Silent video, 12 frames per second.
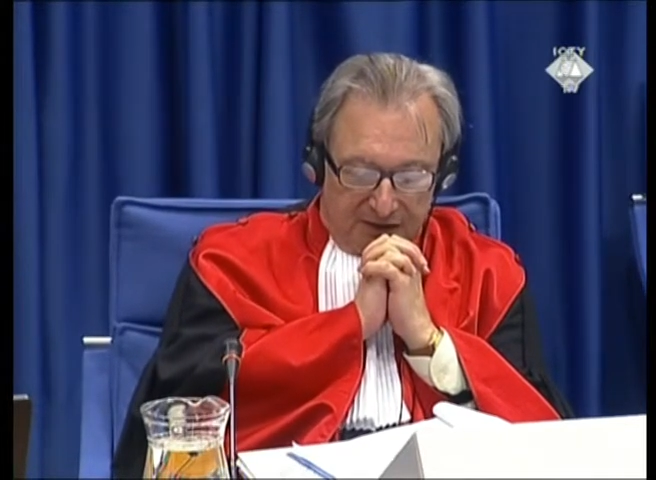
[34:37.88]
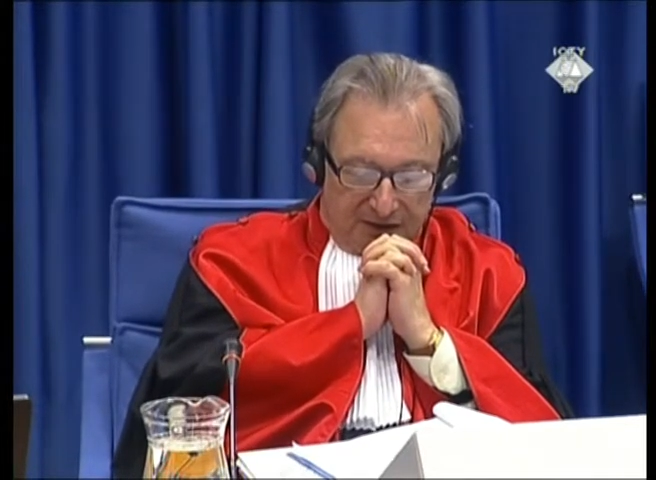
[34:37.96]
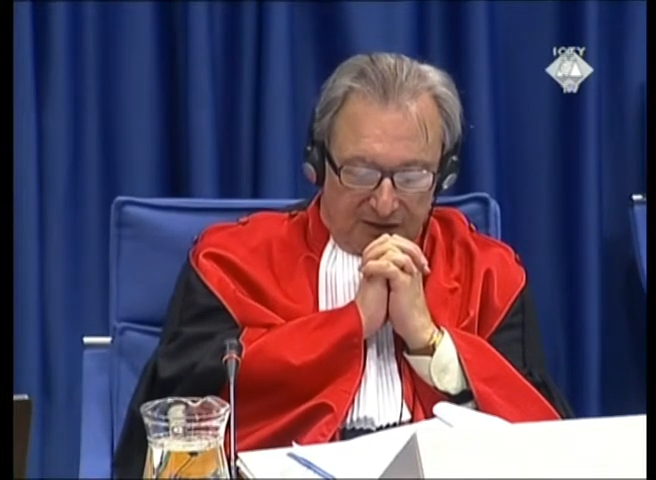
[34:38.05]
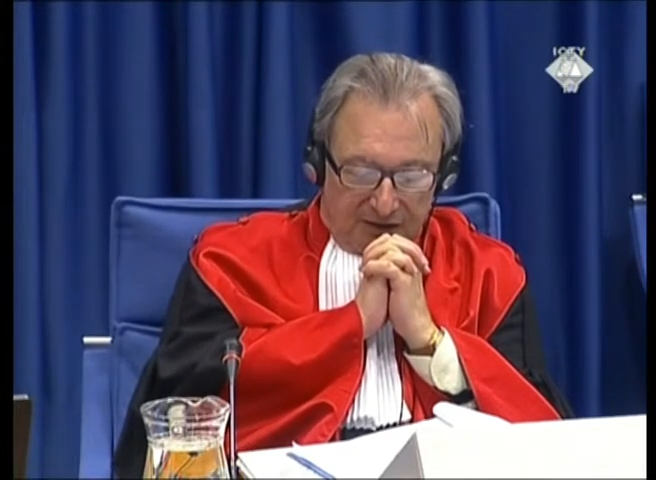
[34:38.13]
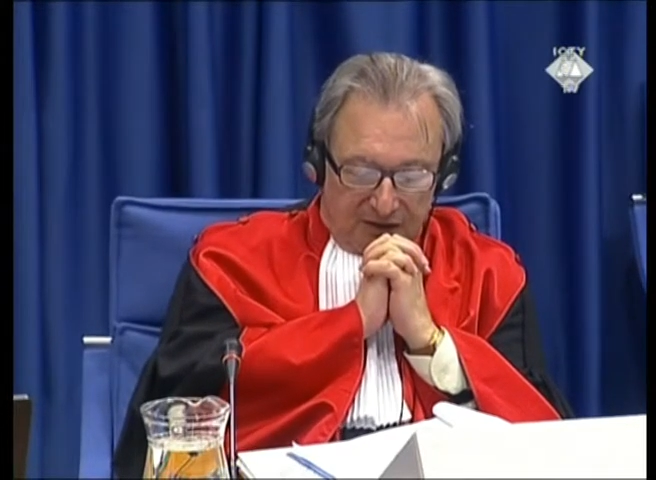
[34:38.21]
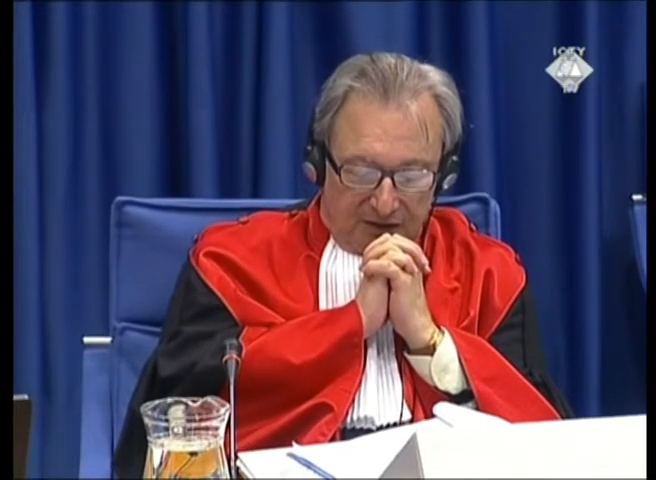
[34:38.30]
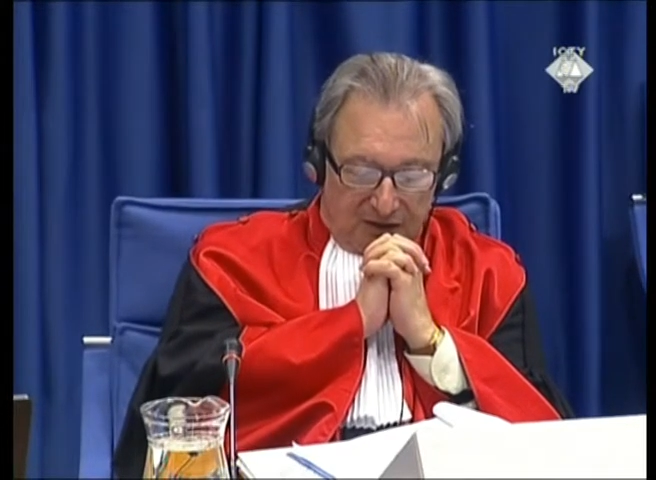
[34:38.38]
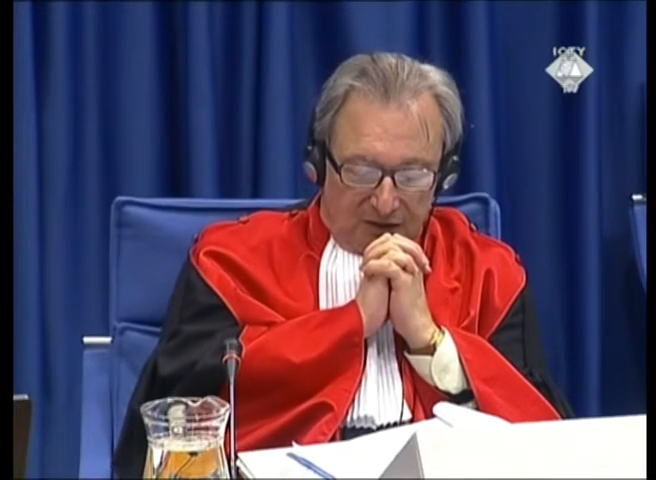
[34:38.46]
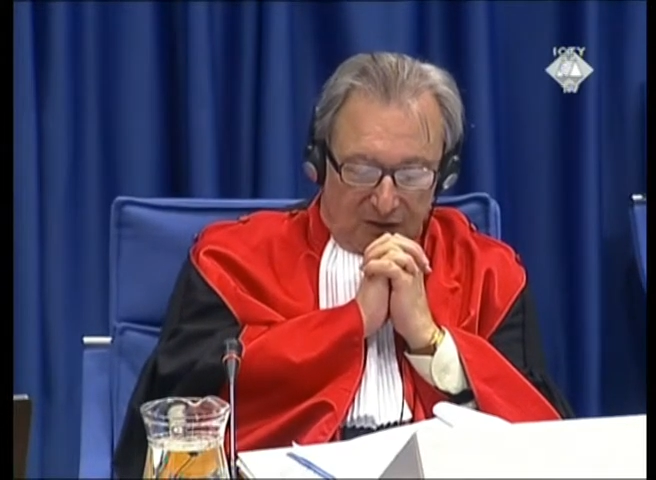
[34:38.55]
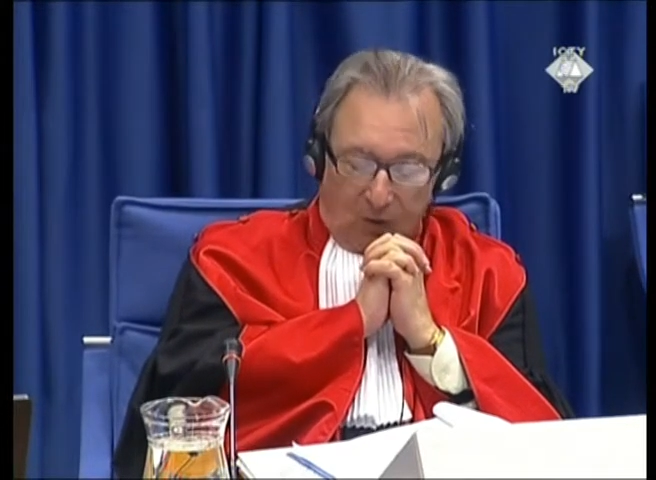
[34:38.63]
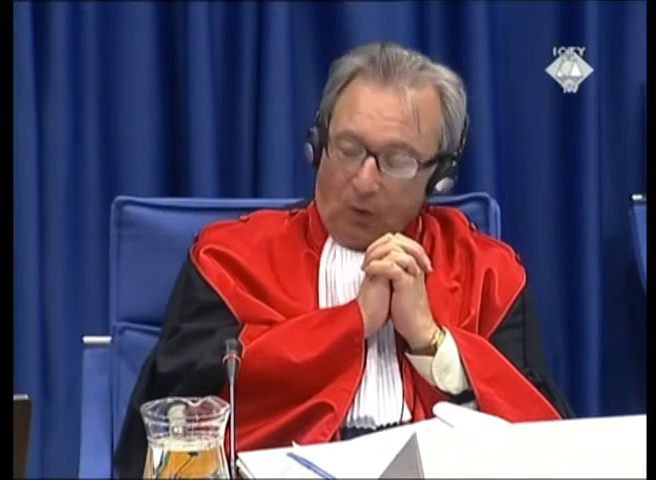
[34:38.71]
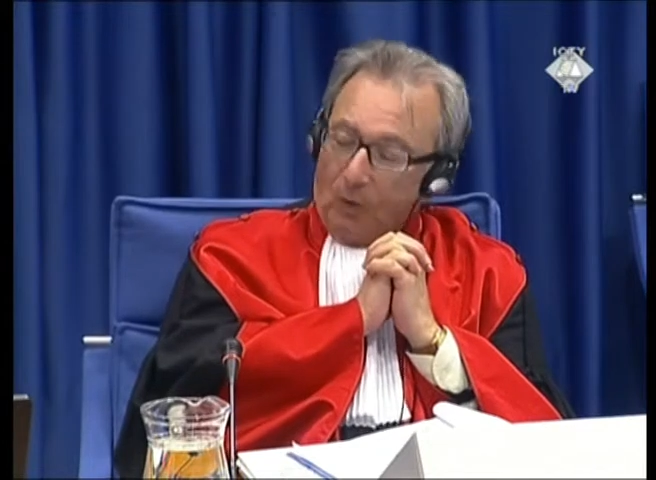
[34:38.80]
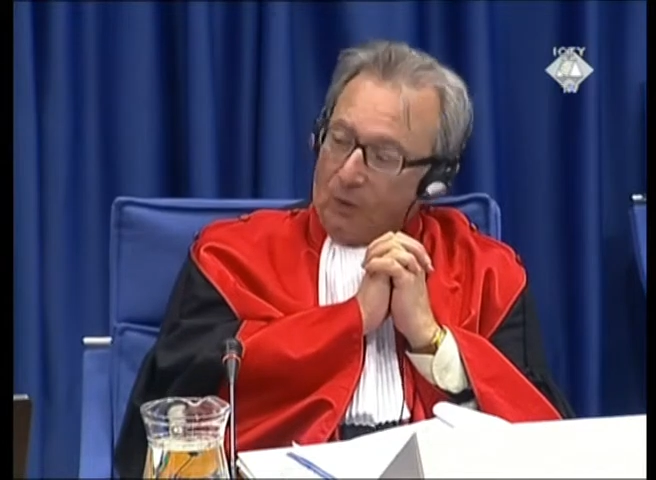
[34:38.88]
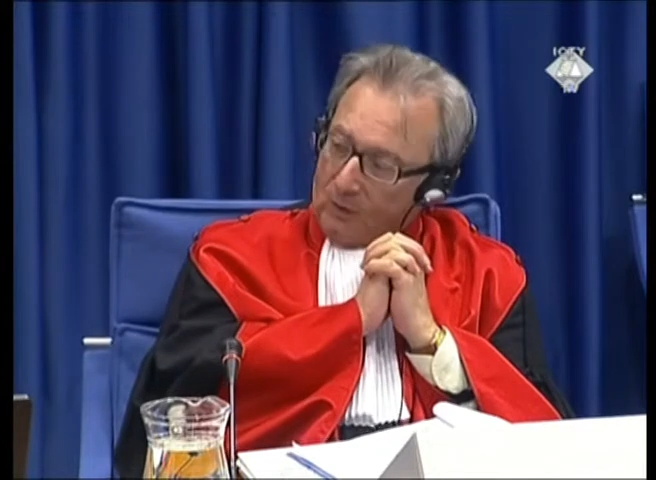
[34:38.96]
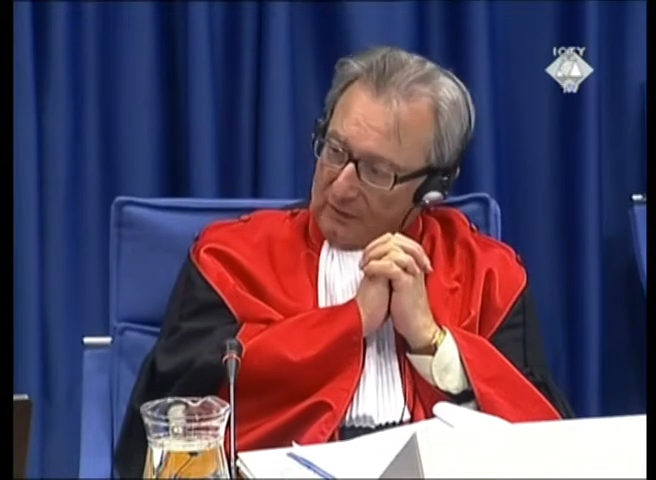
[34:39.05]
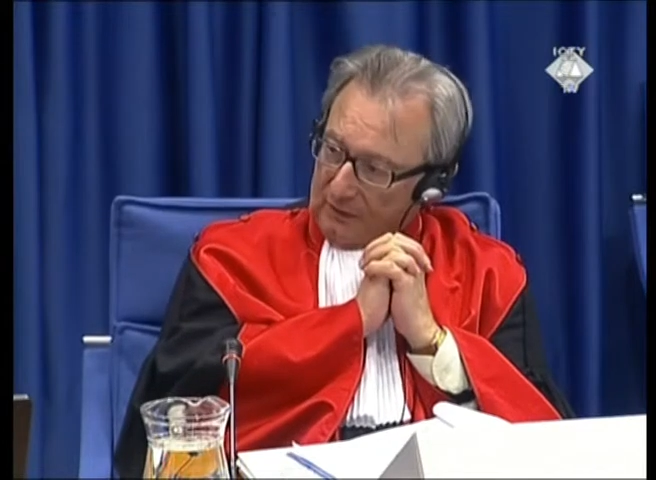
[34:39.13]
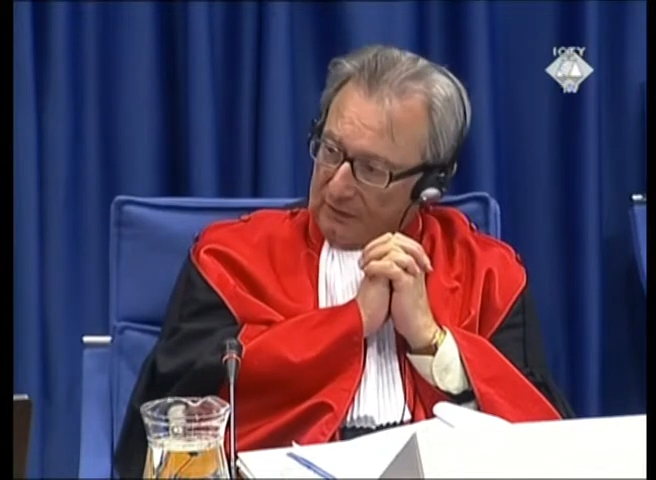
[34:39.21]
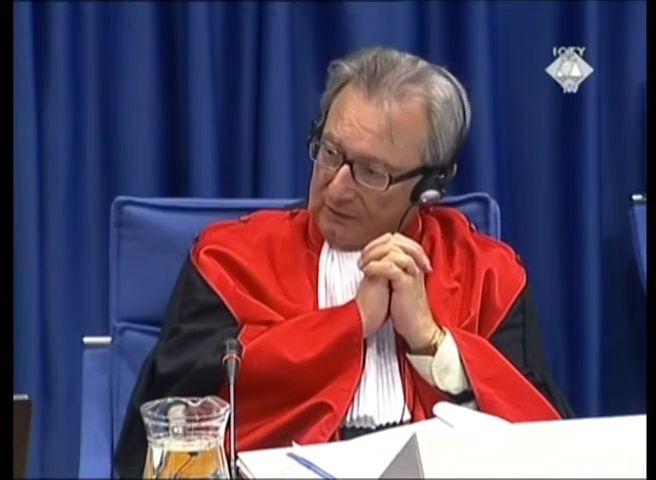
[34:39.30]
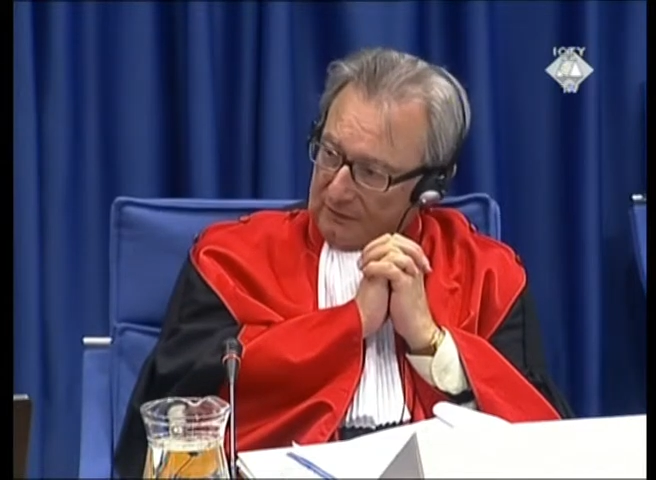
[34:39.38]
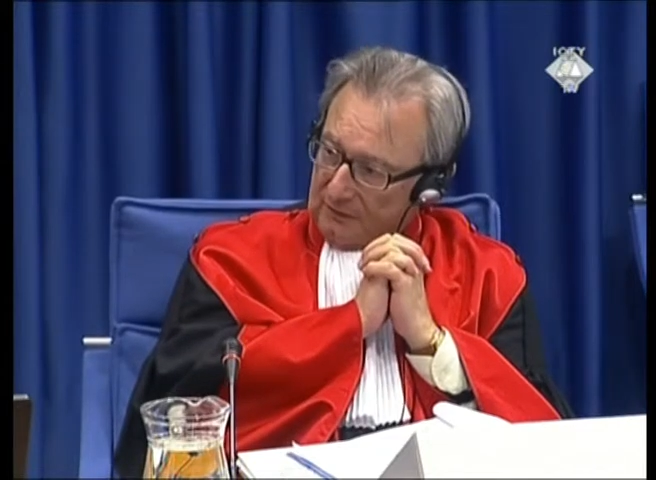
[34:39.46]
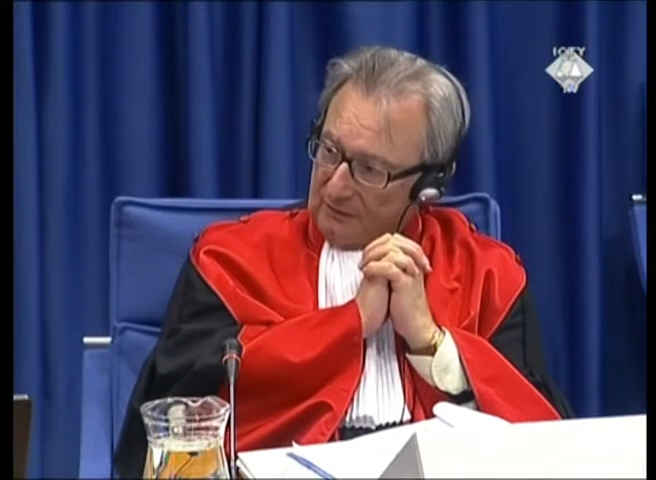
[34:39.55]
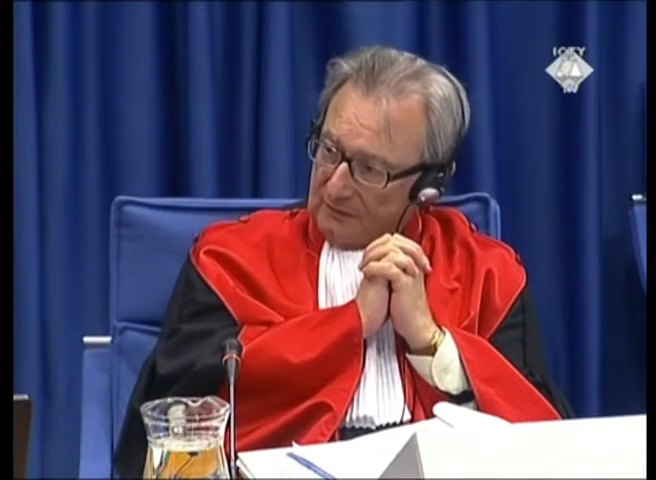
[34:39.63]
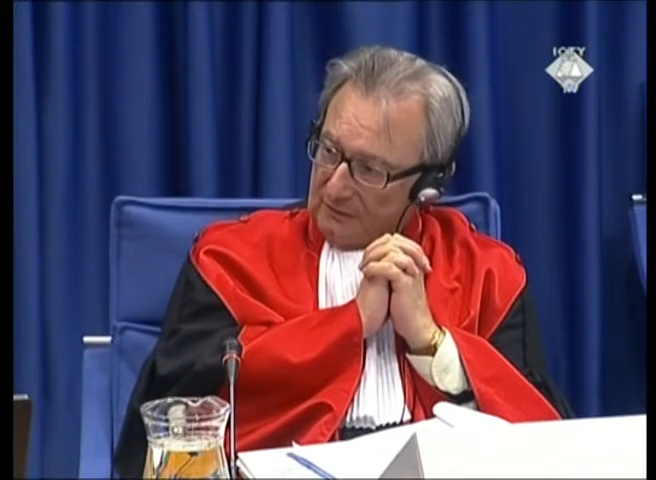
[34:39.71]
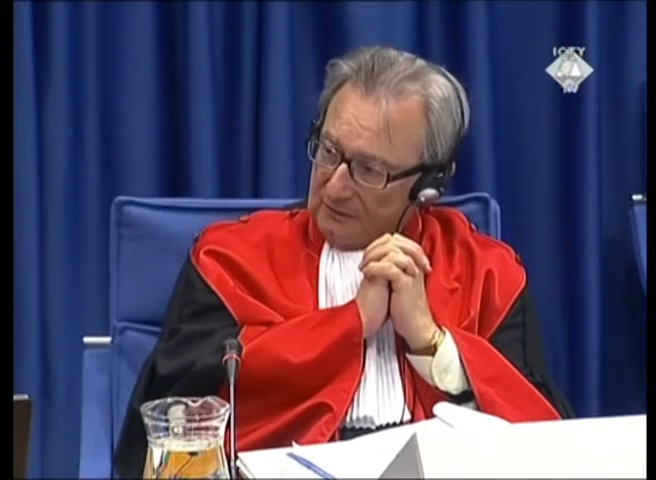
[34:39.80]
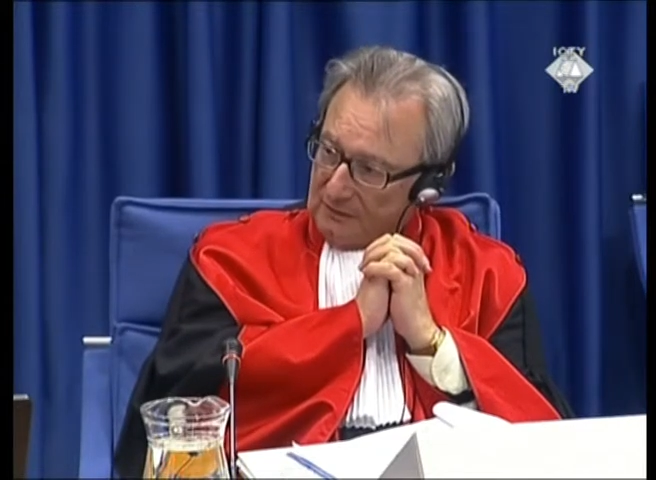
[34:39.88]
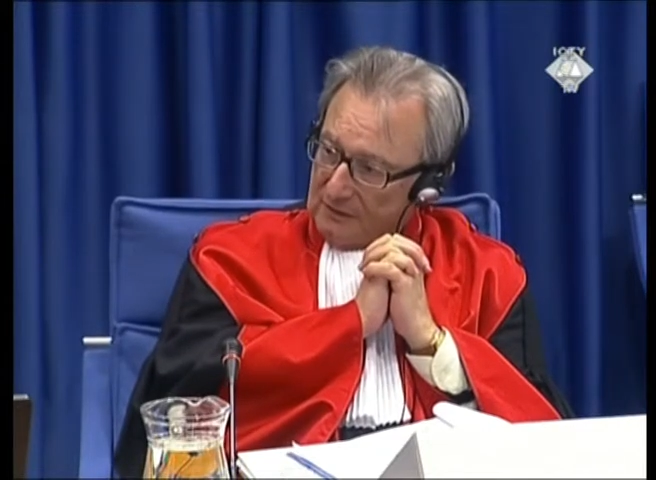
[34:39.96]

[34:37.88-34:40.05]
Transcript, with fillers: présenter un plaidoyer de culpabilité ou de